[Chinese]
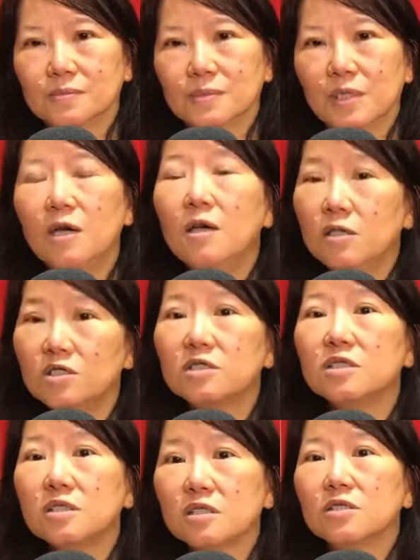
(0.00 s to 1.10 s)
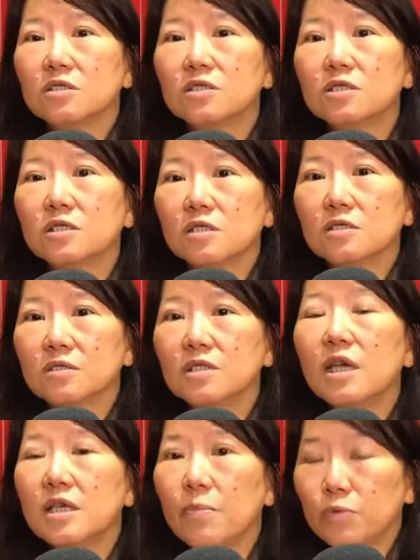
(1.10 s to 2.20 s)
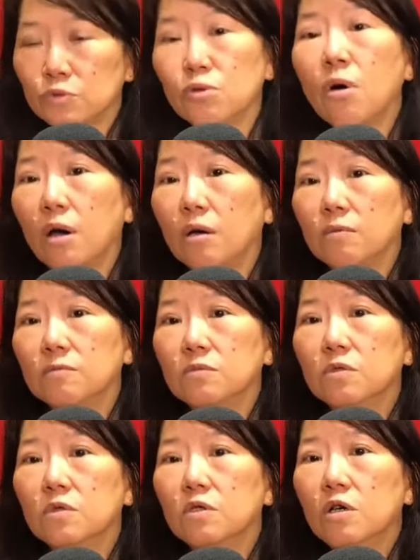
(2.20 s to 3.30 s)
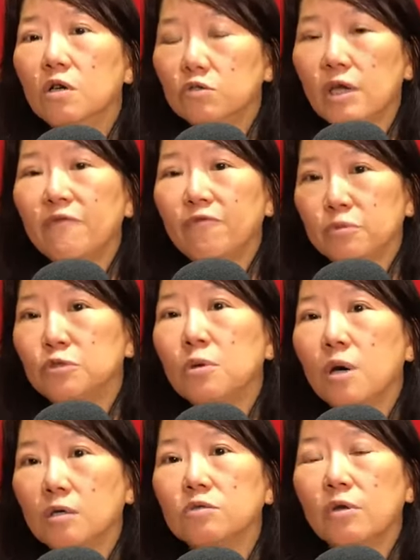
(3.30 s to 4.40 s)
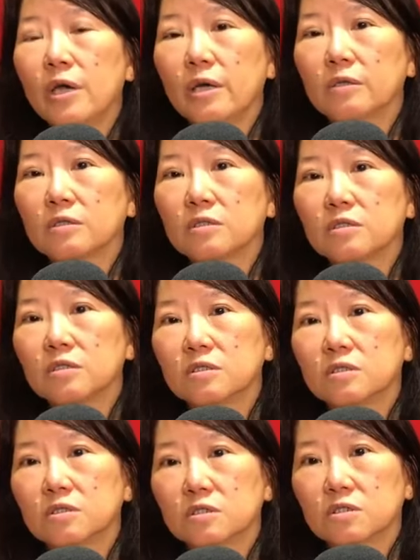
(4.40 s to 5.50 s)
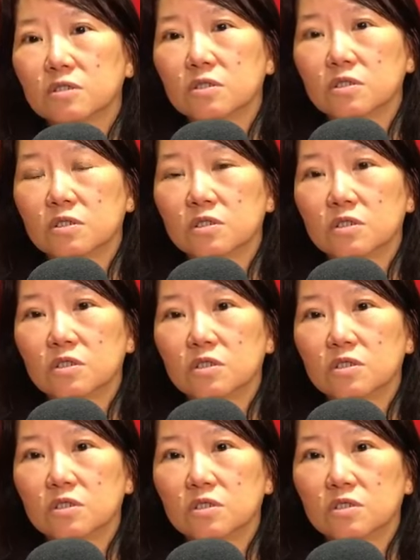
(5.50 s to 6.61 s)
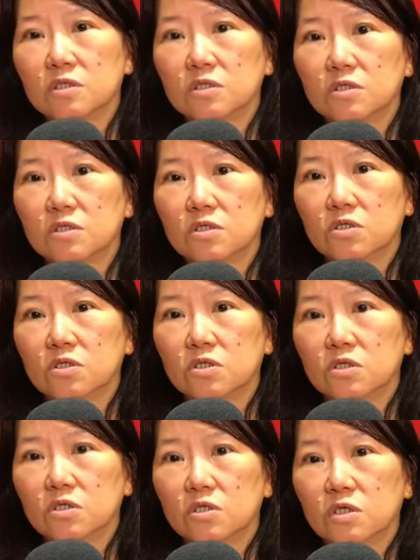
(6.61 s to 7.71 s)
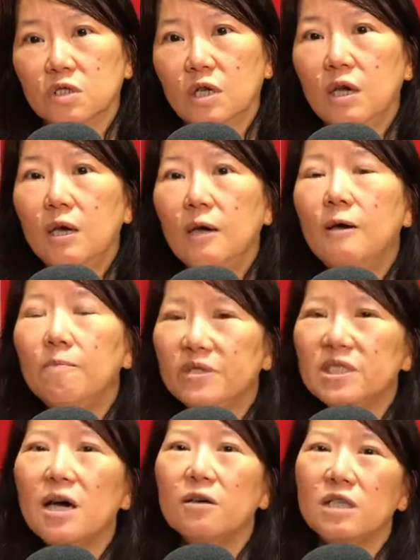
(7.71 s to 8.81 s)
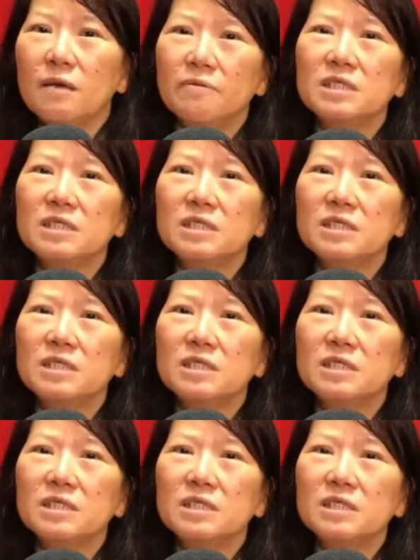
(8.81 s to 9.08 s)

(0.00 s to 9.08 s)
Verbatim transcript: 椒很多的，我有试过，也也不错，风味也不错，对，不错。我自己其实还蛮喜欢稠绿寿，可是稠绿寿真的比较。麻烦，比较你不